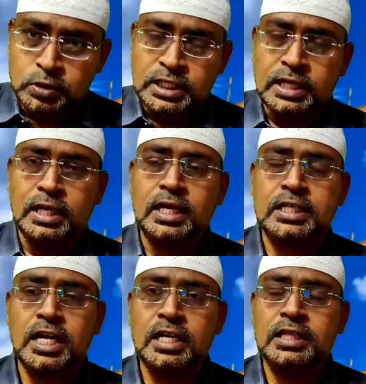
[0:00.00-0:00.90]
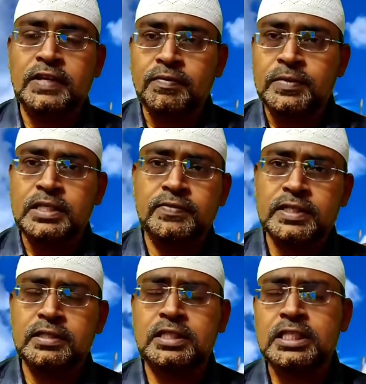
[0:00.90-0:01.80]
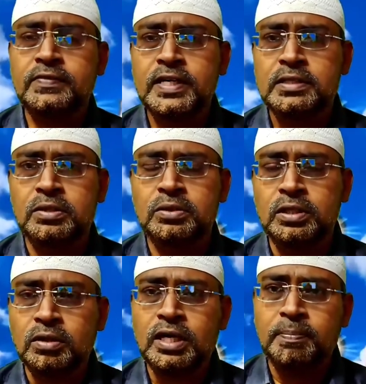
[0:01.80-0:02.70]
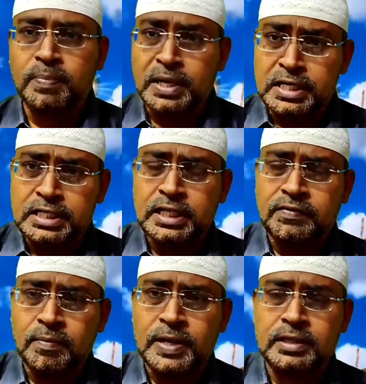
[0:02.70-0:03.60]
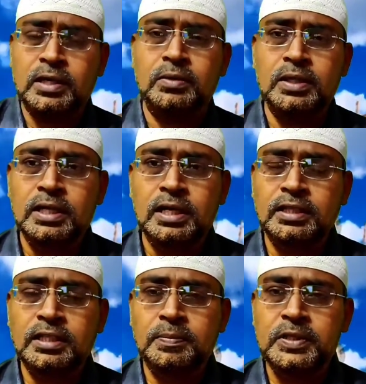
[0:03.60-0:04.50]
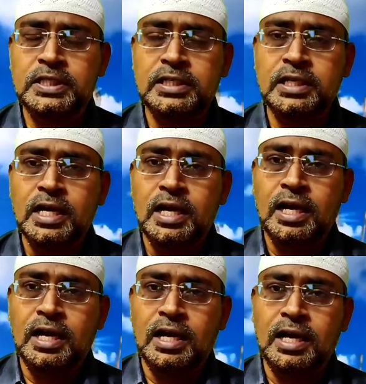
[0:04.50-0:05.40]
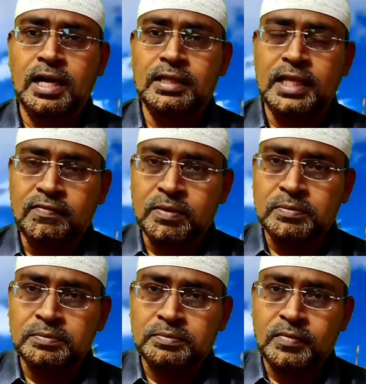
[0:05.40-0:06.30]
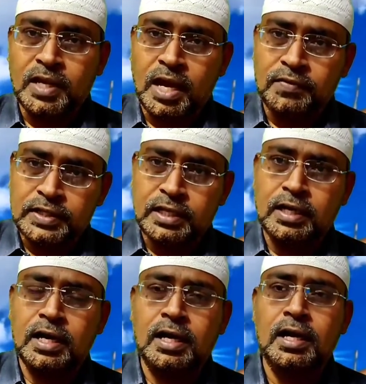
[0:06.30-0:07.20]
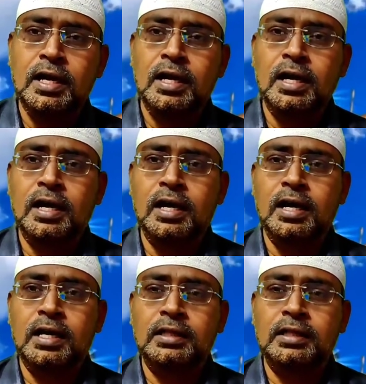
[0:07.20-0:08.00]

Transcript: కోసే లక్షణాన్ని దైవం తీసివేసి తీసుకెళ్ళడం జరుగుతుంది ఎందుకంటే పరీక్ష దైవం పెడతాడు అంతే తప్పించి ఆ దైవం ఆ విధంగా ఆ